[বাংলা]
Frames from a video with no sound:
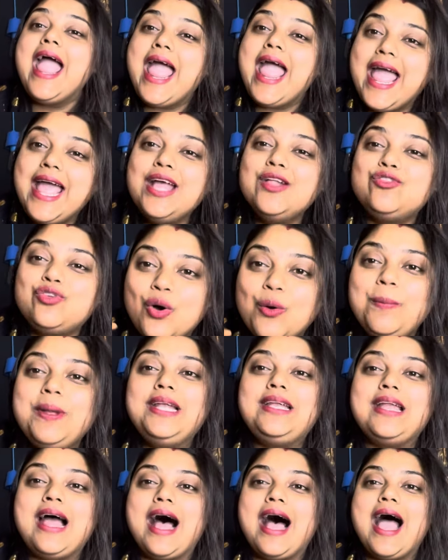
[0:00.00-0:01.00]
এই
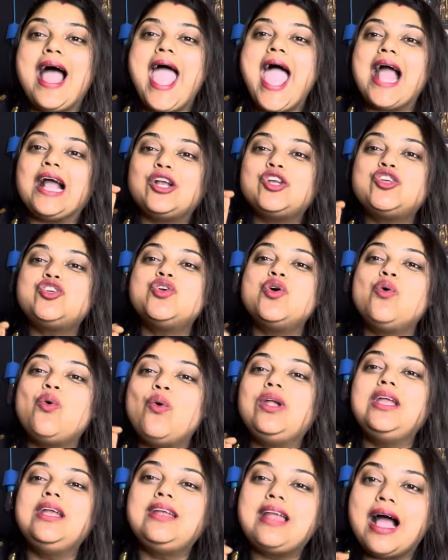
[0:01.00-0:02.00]
ছবিটা একশো
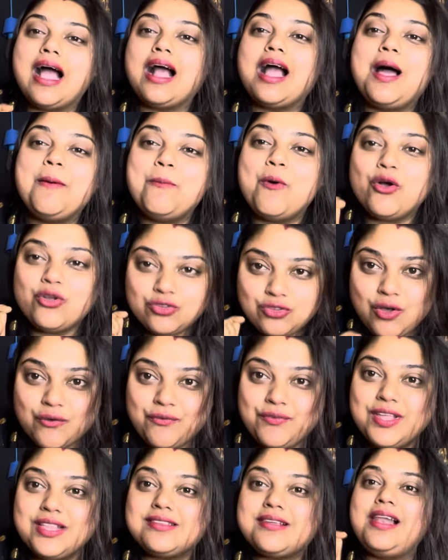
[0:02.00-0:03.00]
কোটি টাকা বক্স
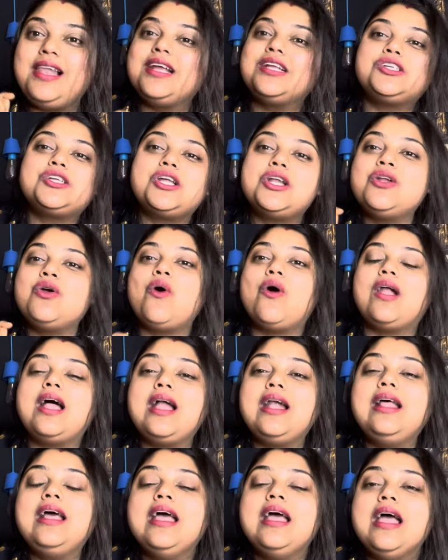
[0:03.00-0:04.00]
অফিস কালেকশন
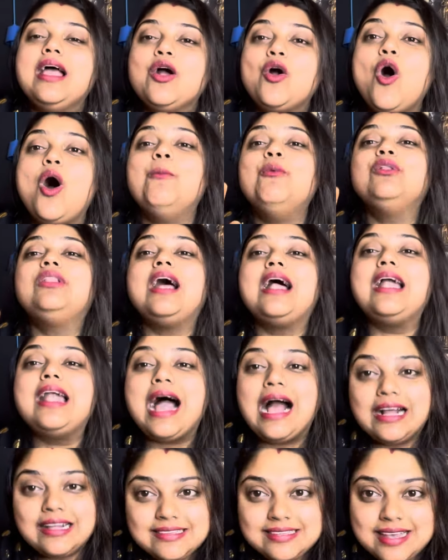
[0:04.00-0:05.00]
করার ক্ষমতা
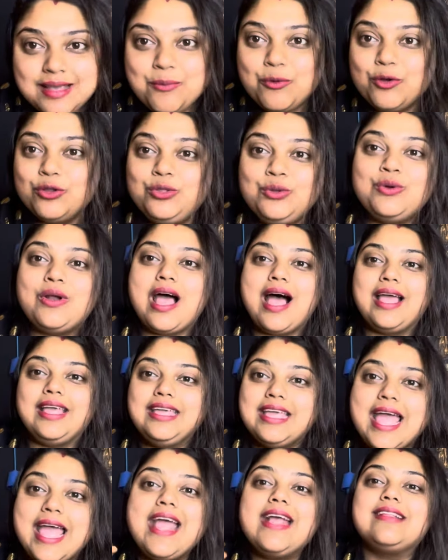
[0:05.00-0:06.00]
রাখছে বন্ধুরা
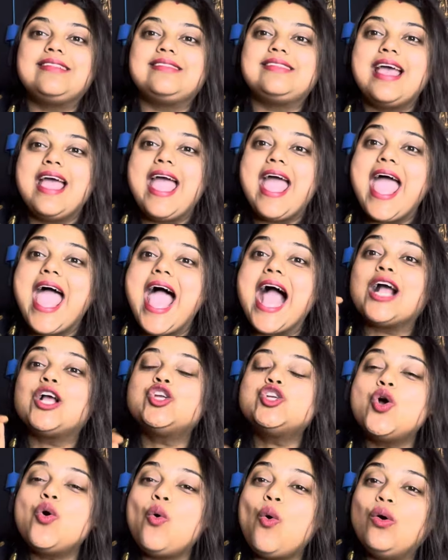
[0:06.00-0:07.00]
ইয়েস
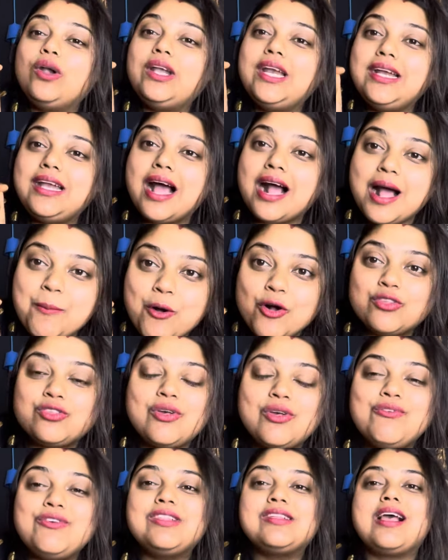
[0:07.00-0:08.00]
একশো কোটি টাকা বক্স
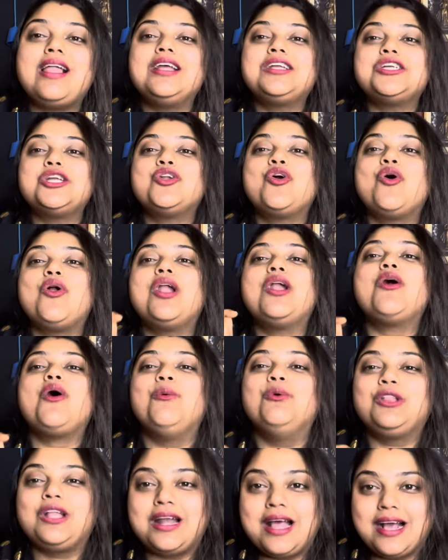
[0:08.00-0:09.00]
অফিস কালেকশন করার
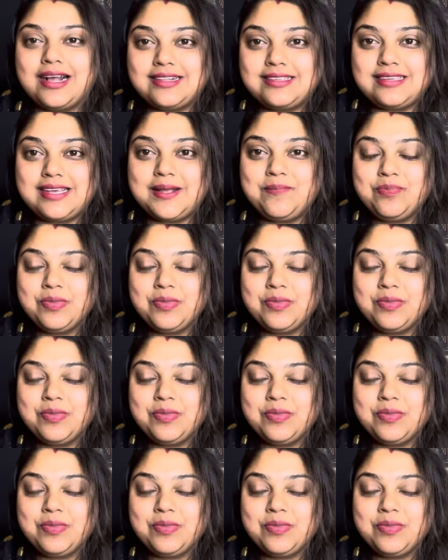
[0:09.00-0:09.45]
ক্ষমতা রাখছে